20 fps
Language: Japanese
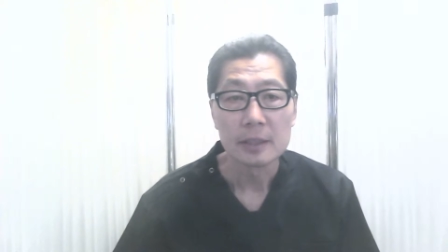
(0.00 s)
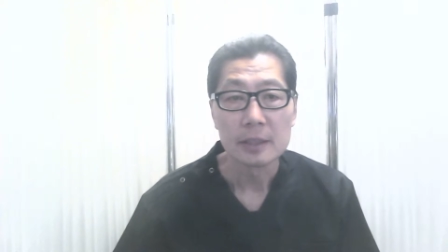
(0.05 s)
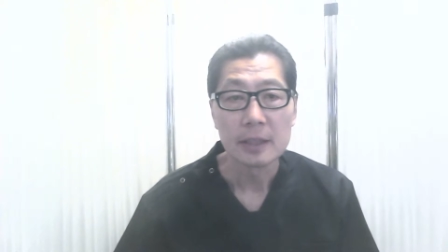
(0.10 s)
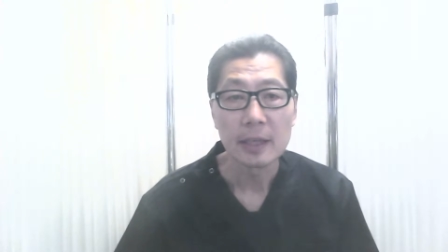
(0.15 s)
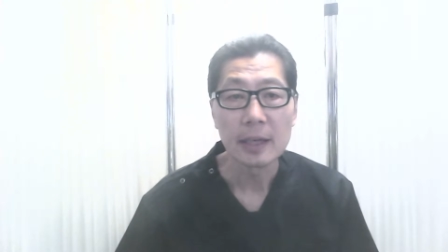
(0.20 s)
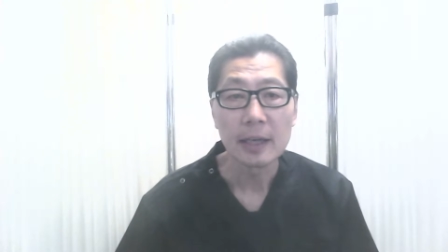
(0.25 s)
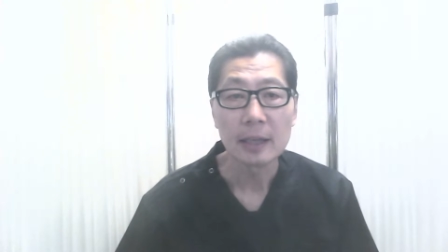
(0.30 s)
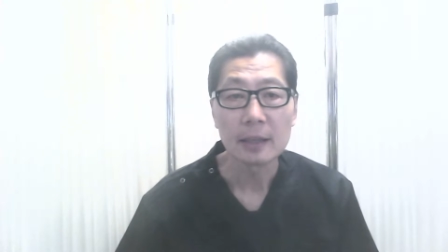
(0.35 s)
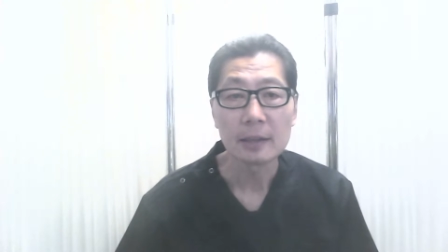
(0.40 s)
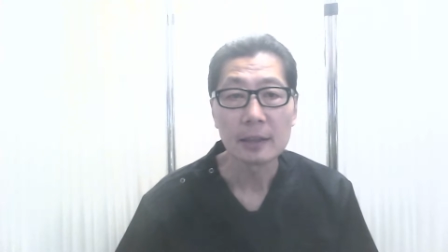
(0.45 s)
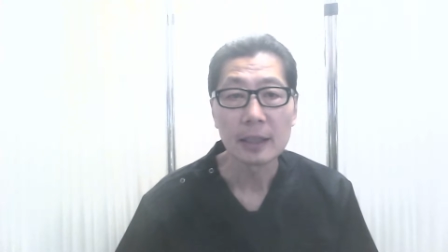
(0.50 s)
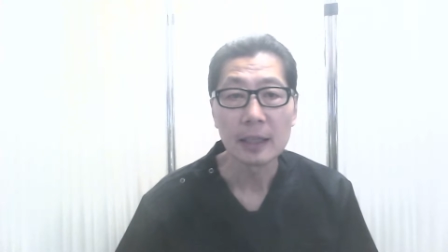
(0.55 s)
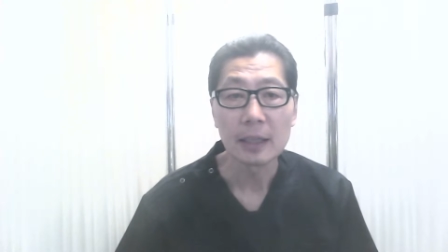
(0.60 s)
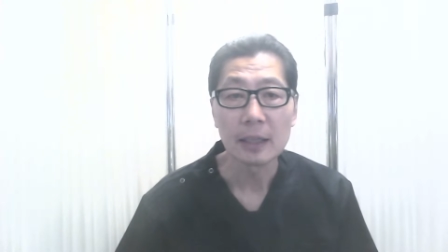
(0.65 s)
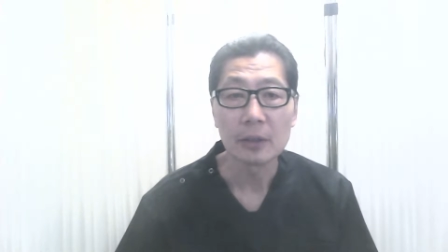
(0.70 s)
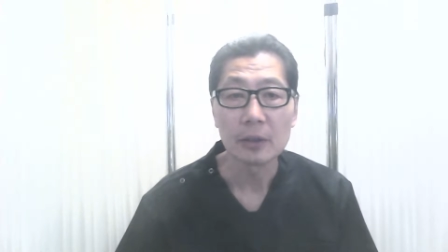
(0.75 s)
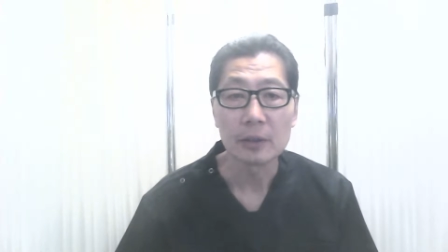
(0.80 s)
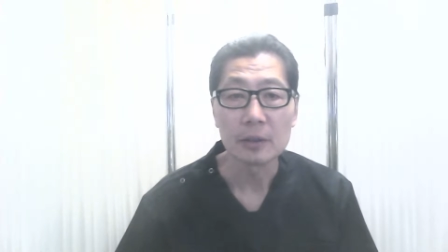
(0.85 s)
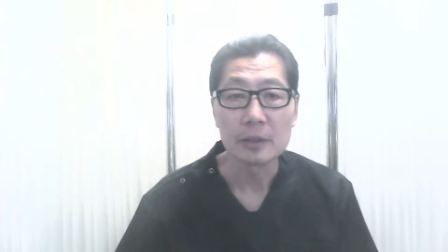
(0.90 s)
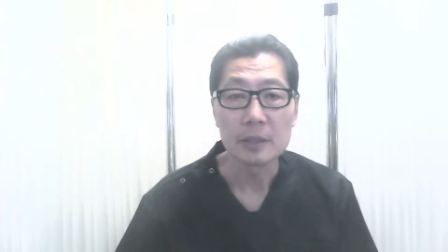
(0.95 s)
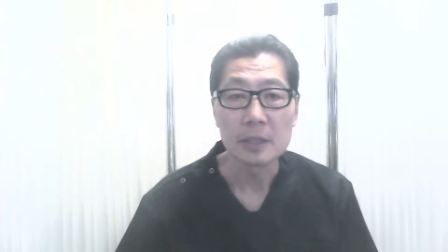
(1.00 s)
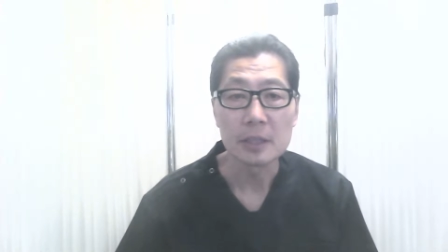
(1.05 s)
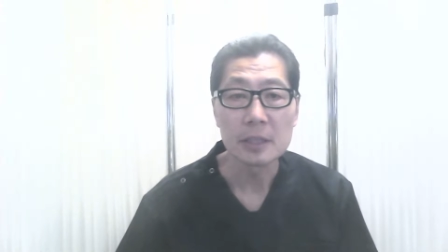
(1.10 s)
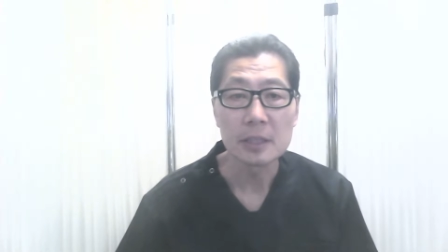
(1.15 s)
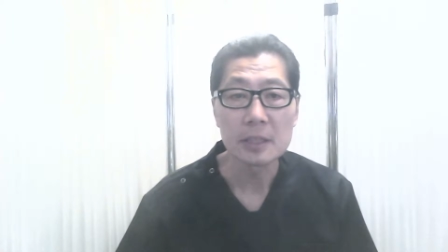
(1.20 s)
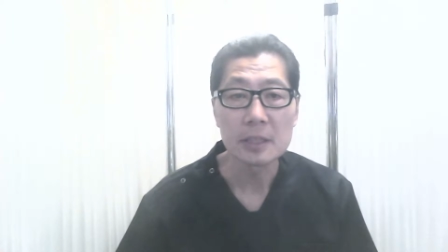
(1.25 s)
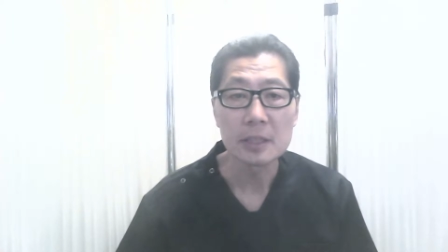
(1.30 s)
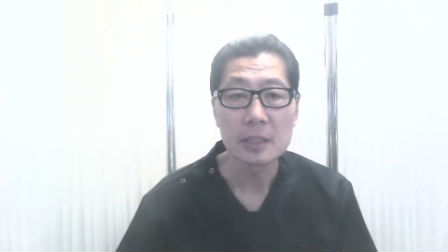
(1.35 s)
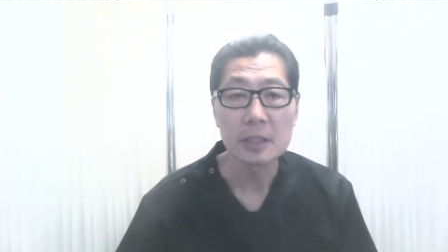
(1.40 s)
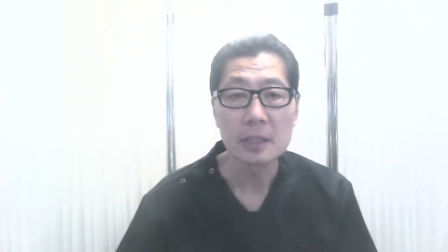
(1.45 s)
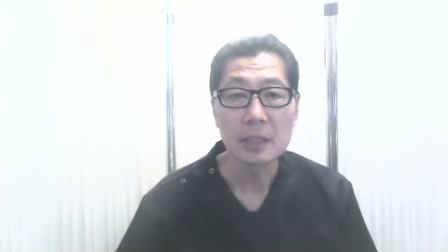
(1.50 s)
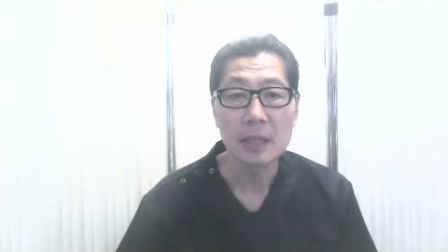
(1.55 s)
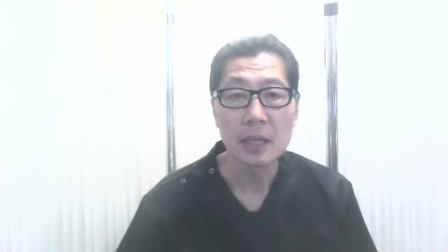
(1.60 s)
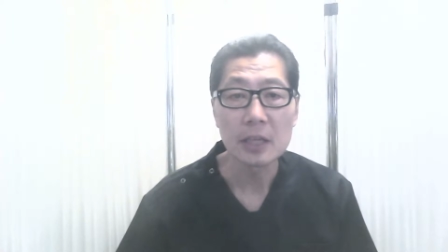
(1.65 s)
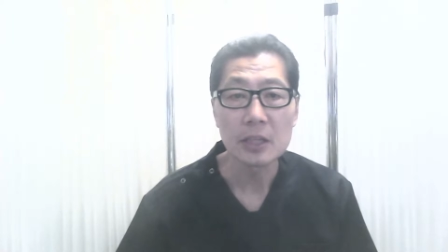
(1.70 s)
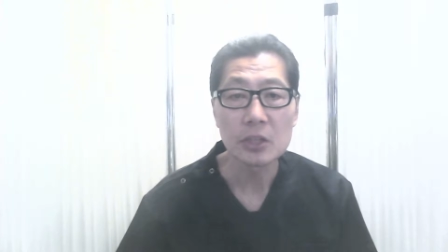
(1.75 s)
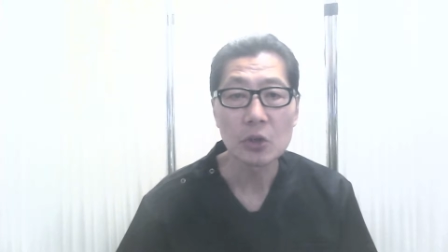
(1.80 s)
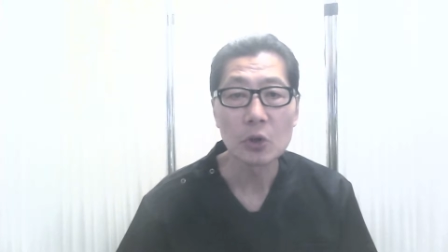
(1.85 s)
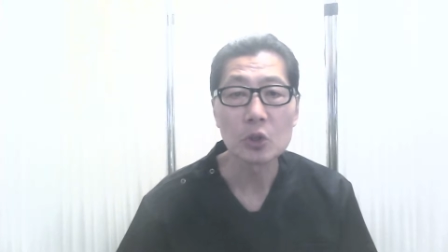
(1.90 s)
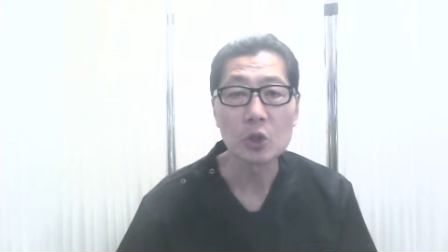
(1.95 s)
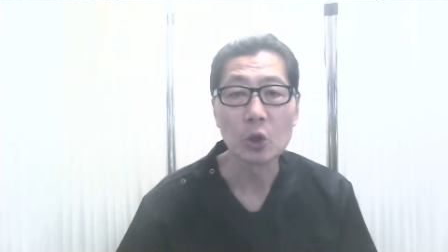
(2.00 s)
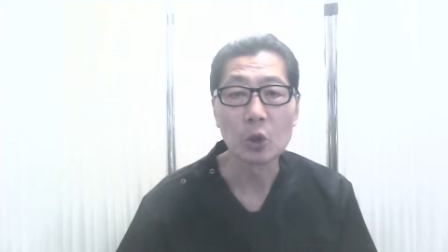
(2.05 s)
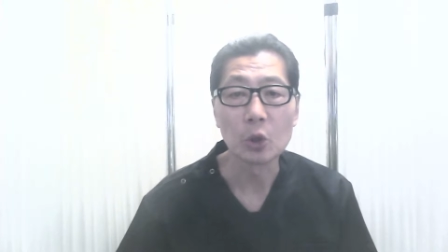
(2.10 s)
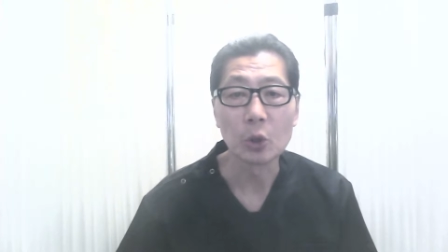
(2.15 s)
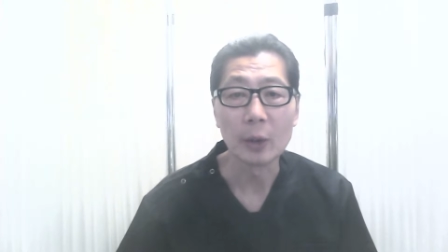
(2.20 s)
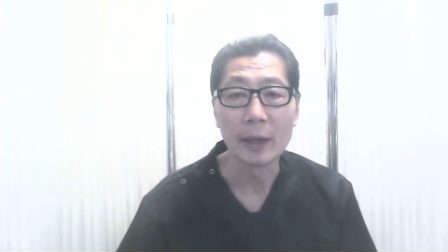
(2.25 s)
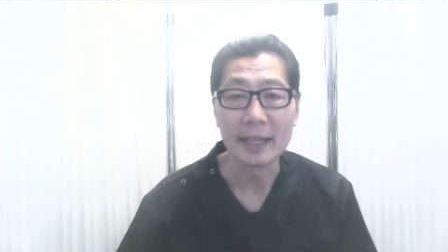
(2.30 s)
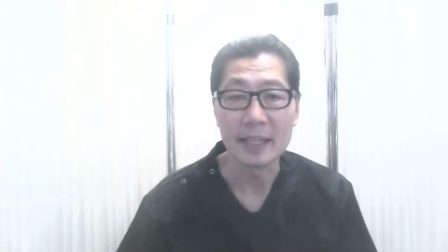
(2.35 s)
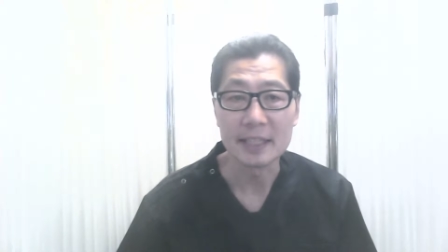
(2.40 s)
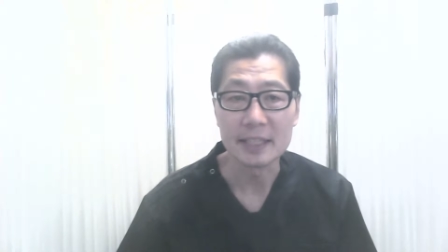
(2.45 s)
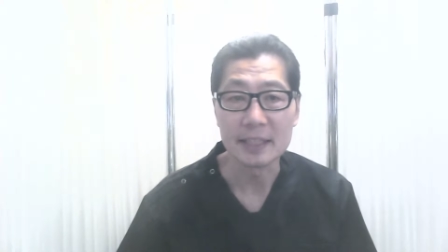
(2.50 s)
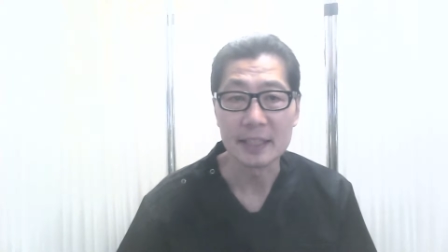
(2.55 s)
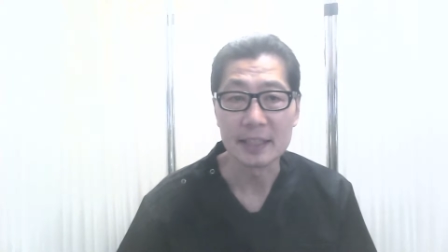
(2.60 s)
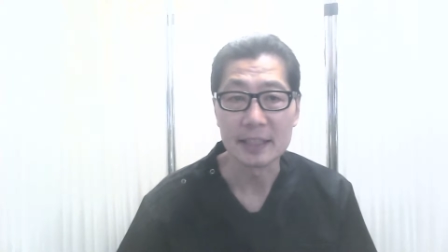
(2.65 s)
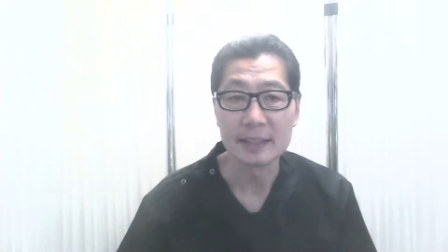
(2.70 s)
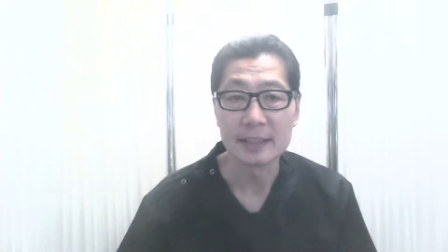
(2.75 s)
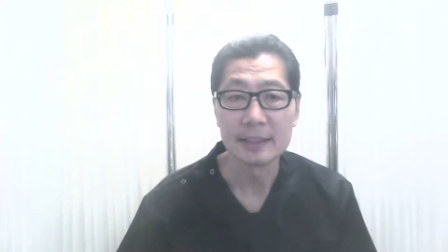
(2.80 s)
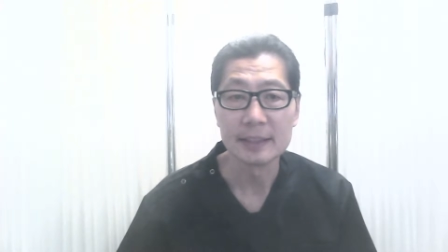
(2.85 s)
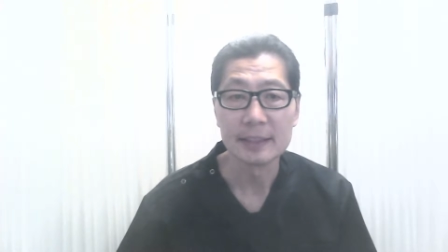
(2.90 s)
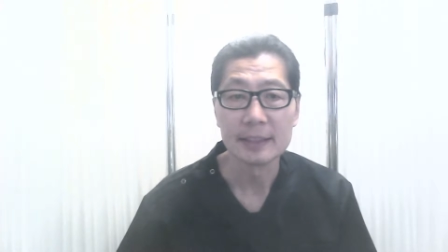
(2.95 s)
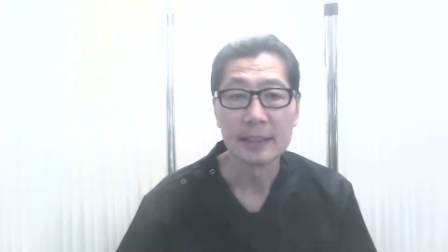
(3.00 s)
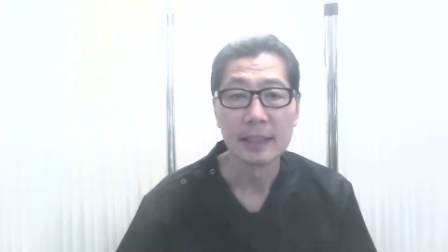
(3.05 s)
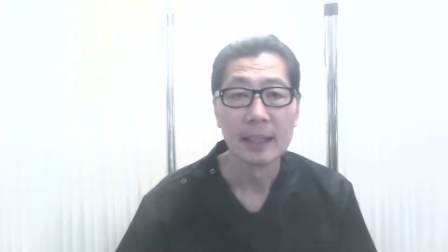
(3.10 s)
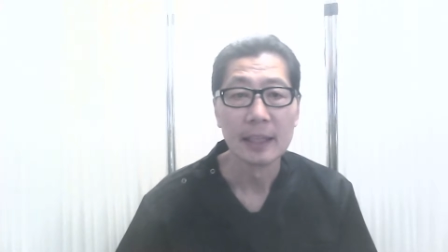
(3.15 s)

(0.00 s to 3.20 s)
性格からの自律神経症状のお話です。